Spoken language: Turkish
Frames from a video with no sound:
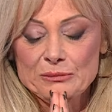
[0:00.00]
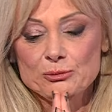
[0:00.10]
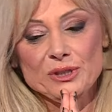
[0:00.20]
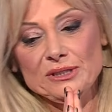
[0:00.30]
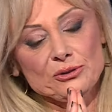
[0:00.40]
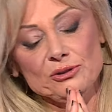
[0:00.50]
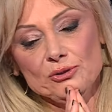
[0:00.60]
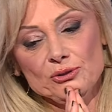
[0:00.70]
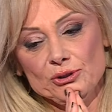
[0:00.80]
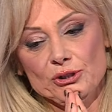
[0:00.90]
Bundan sonra ne
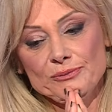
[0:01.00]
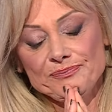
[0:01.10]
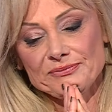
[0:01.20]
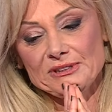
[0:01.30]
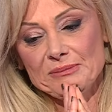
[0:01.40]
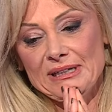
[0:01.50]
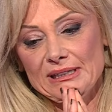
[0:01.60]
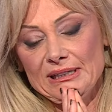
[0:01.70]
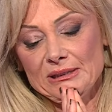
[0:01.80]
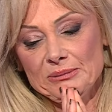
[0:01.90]
oluyor? Şimdi ben
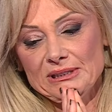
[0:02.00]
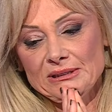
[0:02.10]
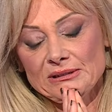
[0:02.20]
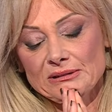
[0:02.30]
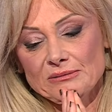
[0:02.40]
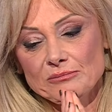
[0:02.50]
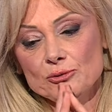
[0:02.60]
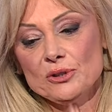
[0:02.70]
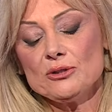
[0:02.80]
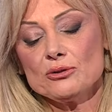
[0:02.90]
50 bin,
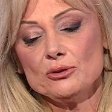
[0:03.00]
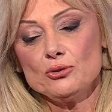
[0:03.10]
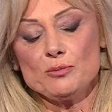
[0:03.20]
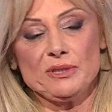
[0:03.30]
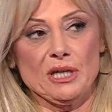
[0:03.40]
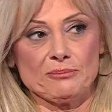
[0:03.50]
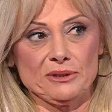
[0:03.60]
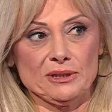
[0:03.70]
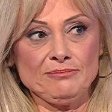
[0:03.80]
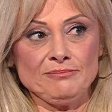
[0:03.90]
bundan sonra 100 bin
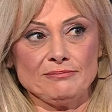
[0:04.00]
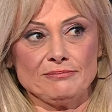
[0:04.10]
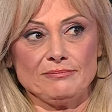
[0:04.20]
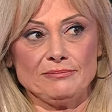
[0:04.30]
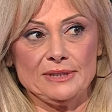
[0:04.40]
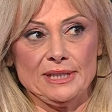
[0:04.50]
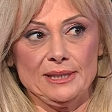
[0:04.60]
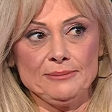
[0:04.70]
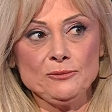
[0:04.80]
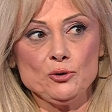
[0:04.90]
yaptım
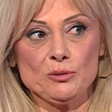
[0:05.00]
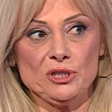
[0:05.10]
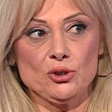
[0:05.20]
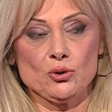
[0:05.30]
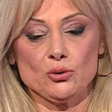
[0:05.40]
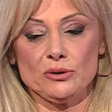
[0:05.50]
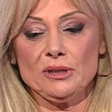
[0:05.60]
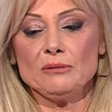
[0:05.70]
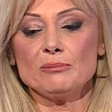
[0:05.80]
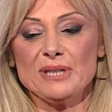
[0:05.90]
diyelim. 100 bininci
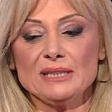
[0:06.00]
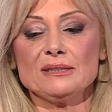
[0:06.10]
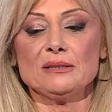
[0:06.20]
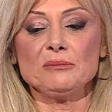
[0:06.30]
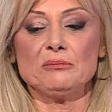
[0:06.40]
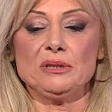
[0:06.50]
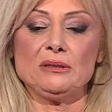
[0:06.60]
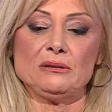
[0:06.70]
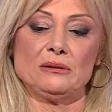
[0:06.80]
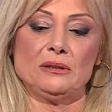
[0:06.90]
soruda bıraktığım
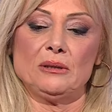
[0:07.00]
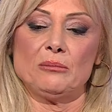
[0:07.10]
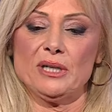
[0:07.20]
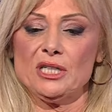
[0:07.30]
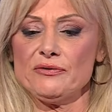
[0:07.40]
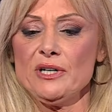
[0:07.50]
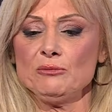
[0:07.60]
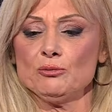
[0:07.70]
gibi baraj var mı